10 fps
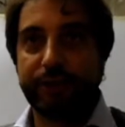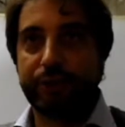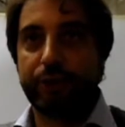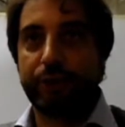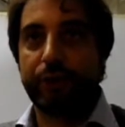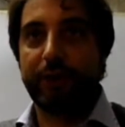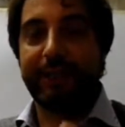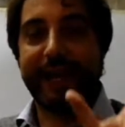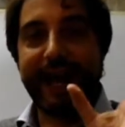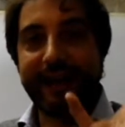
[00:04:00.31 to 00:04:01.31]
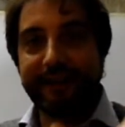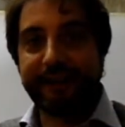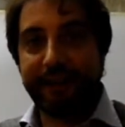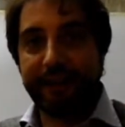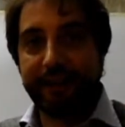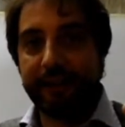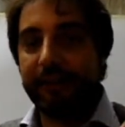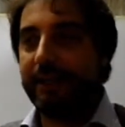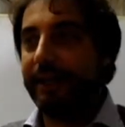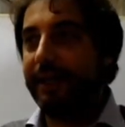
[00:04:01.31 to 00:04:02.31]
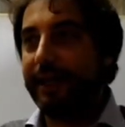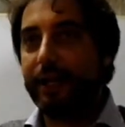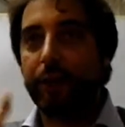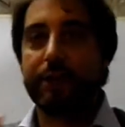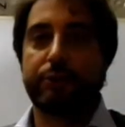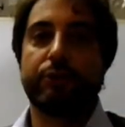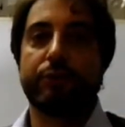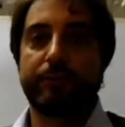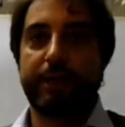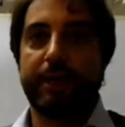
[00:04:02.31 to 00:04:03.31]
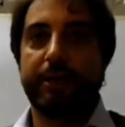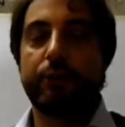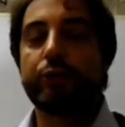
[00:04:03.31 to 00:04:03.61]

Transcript: sono l'arte e l'enogastronomia.